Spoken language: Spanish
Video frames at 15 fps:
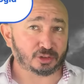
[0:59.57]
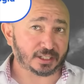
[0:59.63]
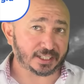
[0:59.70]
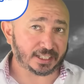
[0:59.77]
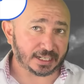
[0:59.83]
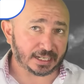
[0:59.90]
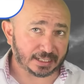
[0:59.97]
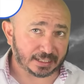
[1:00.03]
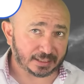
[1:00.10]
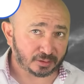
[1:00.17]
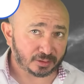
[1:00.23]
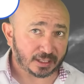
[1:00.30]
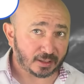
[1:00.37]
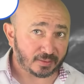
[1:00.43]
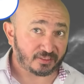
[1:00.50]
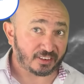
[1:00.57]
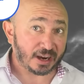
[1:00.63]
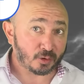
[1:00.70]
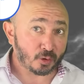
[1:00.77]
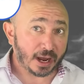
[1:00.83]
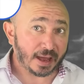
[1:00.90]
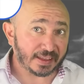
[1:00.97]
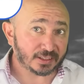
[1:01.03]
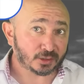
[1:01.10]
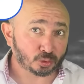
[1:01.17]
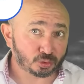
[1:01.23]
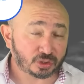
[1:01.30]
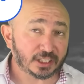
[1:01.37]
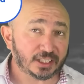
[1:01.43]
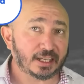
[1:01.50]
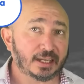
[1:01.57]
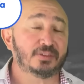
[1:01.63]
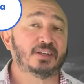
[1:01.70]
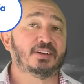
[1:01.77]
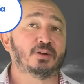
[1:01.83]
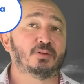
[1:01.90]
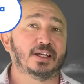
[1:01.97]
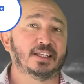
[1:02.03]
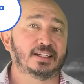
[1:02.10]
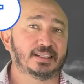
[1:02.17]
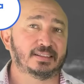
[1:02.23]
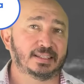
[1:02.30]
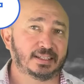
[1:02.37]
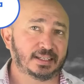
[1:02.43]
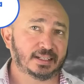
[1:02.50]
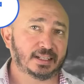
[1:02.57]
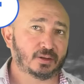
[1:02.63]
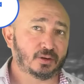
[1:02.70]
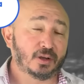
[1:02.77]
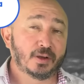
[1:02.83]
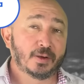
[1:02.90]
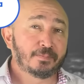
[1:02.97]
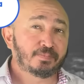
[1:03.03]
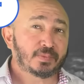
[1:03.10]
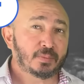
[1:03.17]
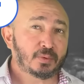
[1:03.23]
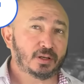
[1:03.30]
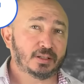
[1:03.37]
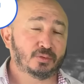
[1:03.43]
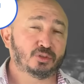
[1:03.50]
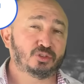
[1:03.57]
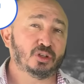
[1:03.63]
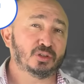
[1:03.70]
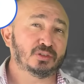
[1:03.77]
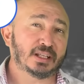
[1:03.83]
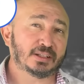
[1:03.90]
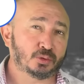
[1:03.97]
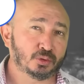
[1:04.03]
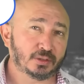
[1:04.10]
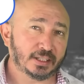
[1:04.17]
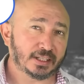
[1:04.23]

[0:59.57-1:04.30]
la llegada de una vaguada inducida, una vaguada que se generó por la inducción de una tut en